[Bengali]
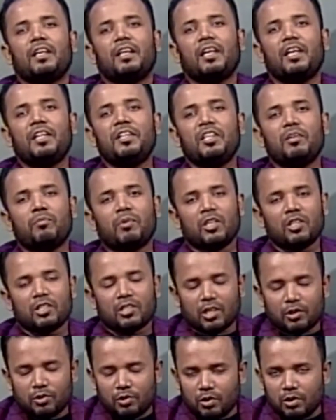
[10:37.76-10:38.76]
এই নির্মাণের
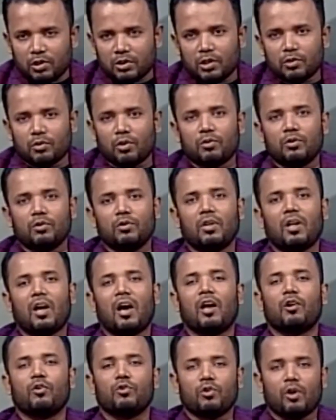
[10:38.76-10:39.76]
সার্থকতা তখন
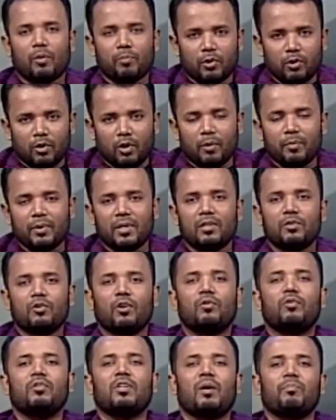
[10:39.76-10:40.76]
আরও সফল হবে
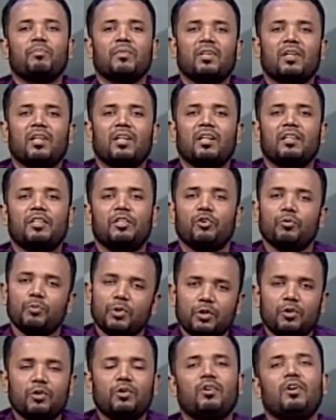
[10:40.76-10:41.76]
যখন আপনারা
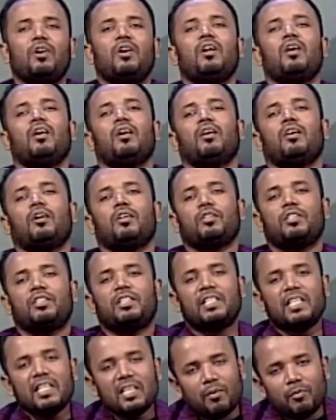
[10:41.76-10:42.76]
নিয়মিত
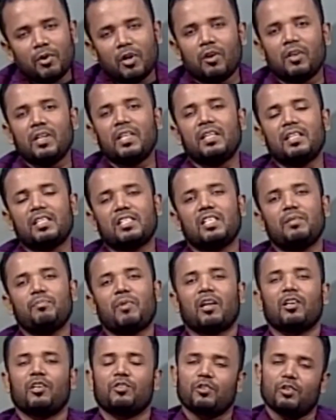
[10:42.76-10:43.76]
সিনেমা হলে এসে
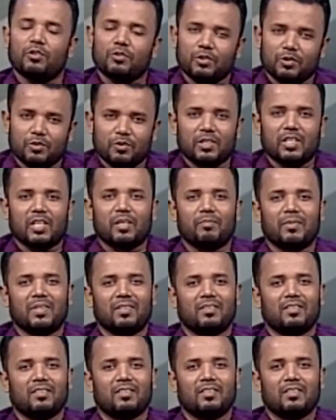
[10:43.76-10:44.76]
বাংলা চলচ্চিত্র দেখবেন
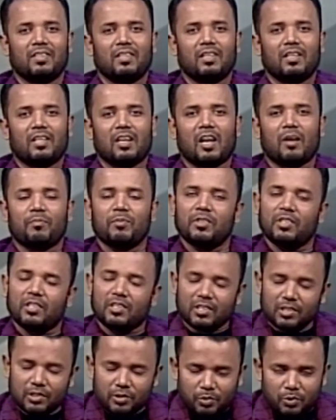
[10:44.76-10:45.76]
আপনাদের
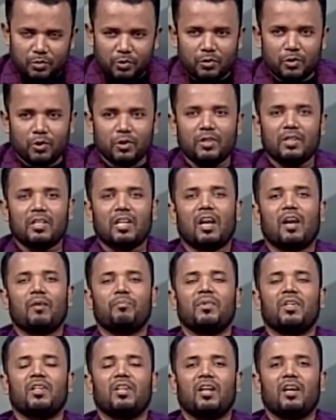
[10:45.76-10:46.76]
কাছে অনুরোধ
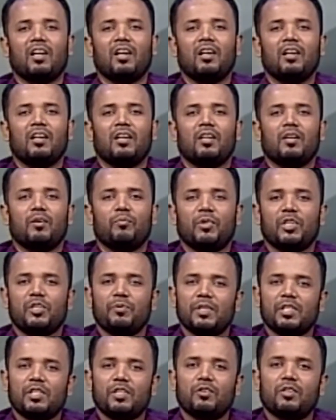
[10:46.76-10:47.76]
আপনারা বেশি
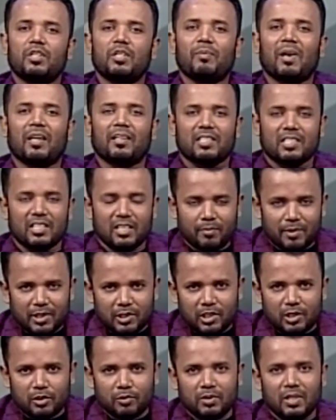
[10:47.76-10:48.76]
বেশি করে বাংলা সিনেমা
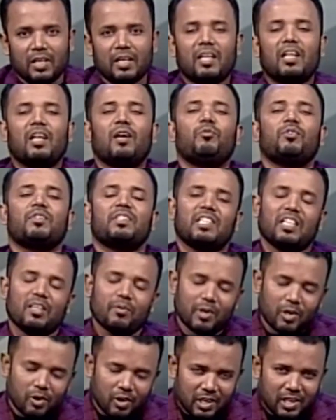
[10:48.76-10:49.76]
দেখুন এবং
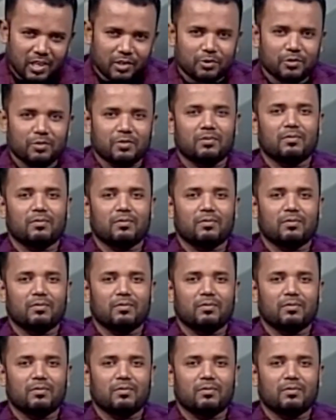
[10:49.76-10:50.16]
সিনেমা হলে আসুন